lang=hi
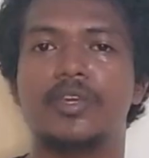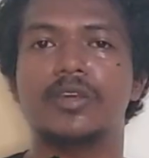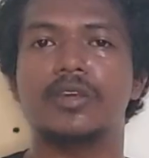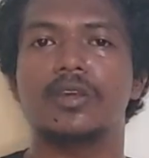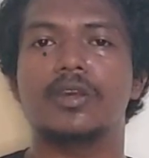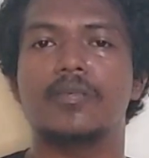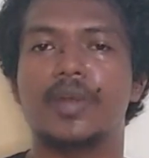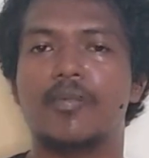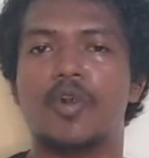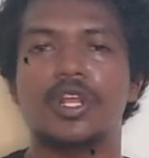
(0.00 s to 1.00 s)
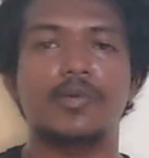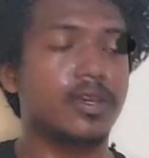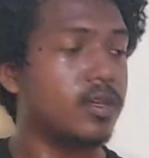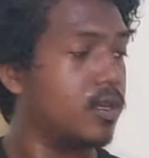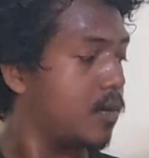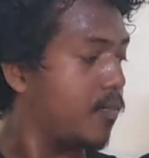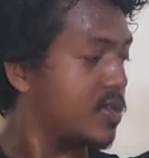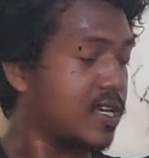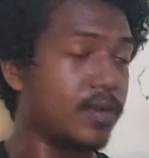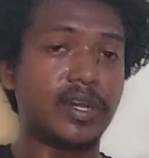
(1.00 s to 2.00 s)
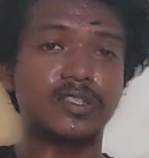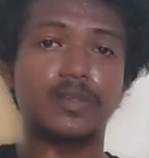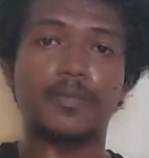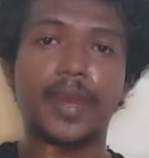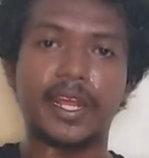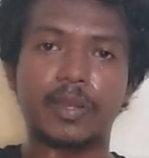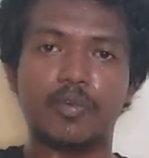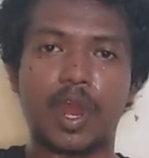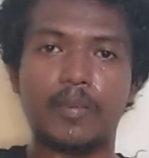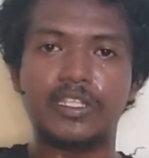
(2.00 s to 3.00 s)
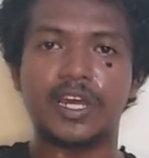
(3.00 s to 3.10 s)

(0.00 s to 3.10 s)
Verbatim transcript: अभी मेरा बॉडी में मसल मास पहले के मुकाबले